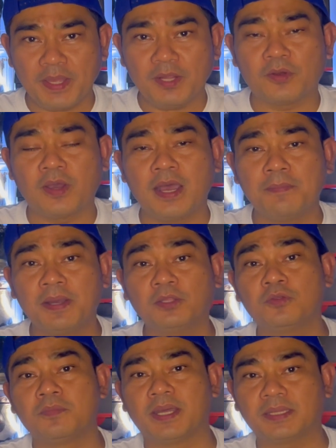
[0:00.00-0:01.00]
Pero
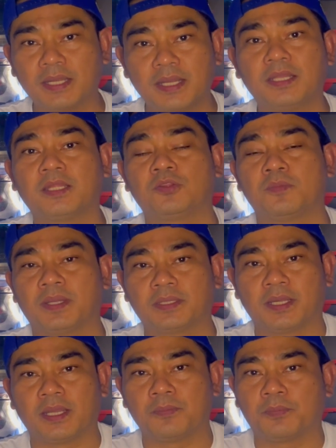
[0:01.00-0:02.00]
habang tumatagal ng
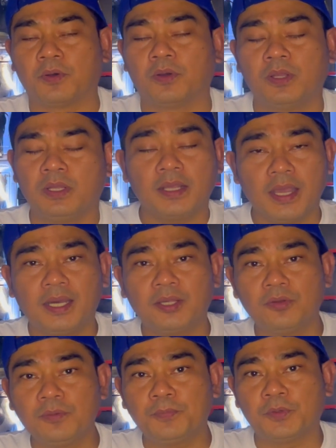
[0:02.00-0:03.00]
tumatagal po,
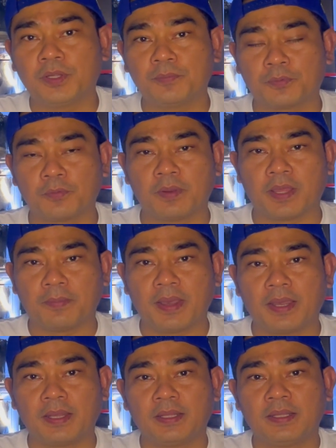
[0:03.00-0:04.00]
nagkakaroon po ng
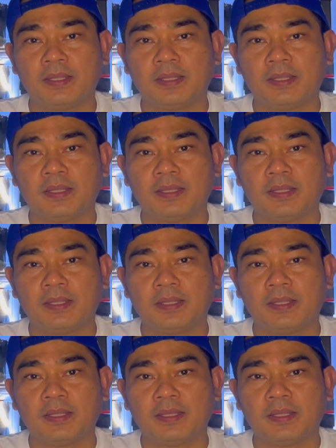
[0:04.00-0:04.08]
problema.